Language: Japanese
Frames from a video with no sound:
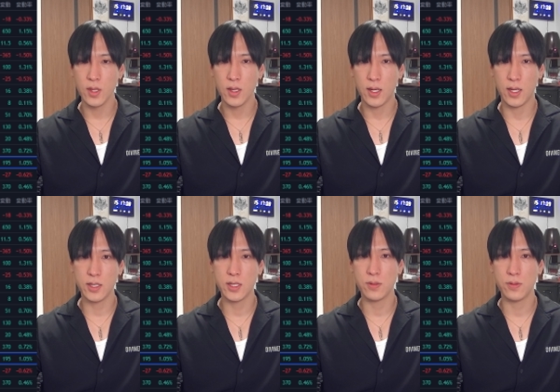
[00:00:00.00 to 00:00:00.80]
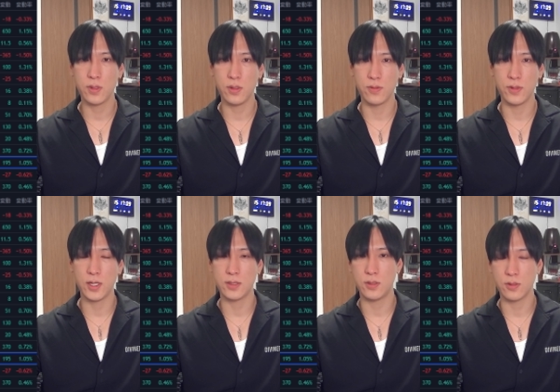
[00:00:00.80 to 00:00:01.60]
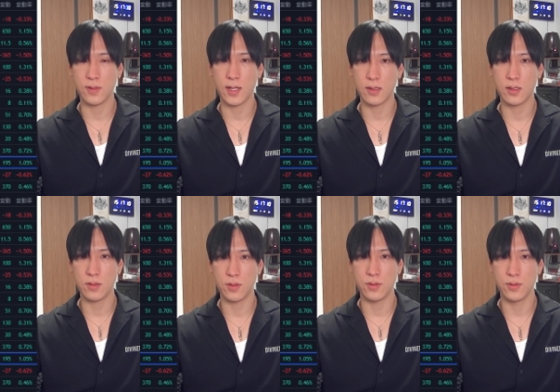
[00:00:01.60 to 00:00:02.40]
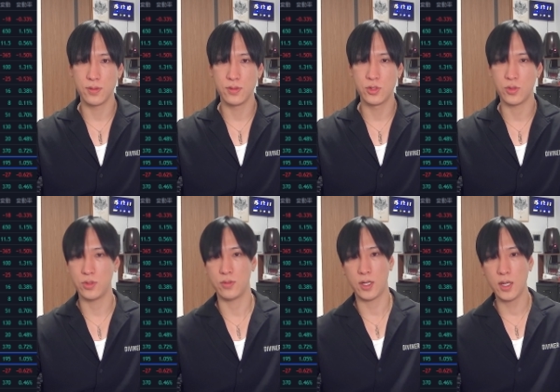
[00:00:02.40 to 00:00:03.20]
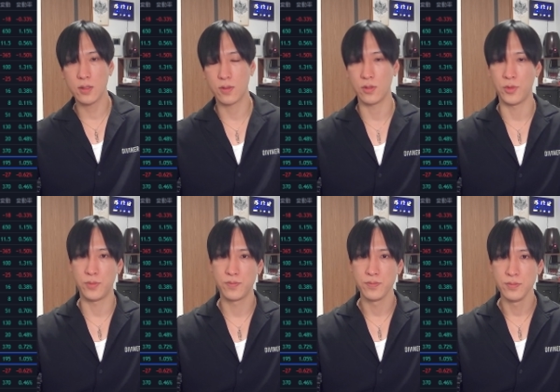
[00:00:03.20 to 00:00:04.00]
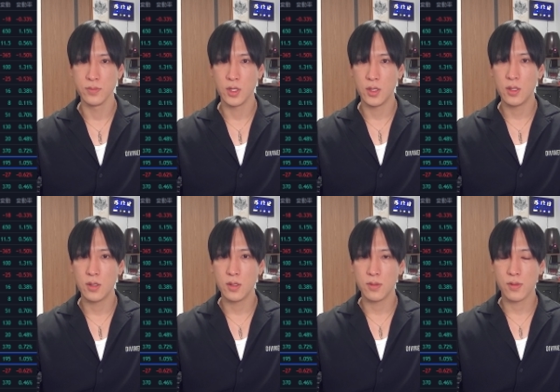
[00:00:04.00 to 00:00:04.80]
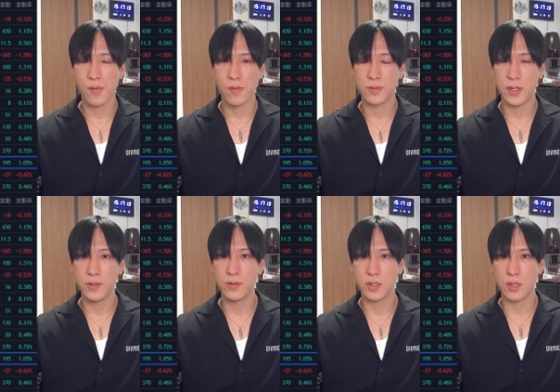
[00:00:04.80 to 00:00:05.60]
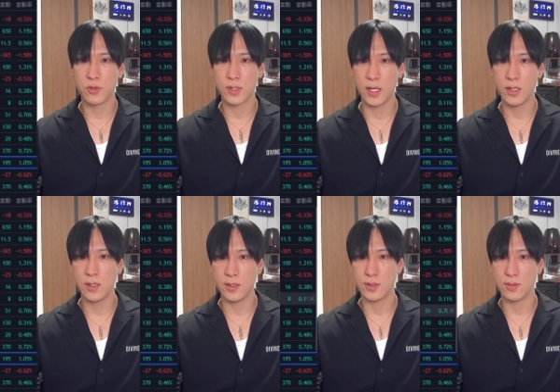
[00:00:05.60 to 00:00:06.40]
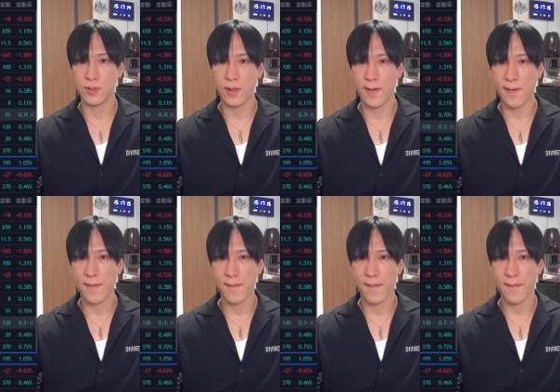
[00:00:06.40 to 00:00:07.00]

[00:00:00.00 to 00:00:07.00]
上げたところでの売り圧力はあったという状況かな、ここも。値動きはもう短期ですよね。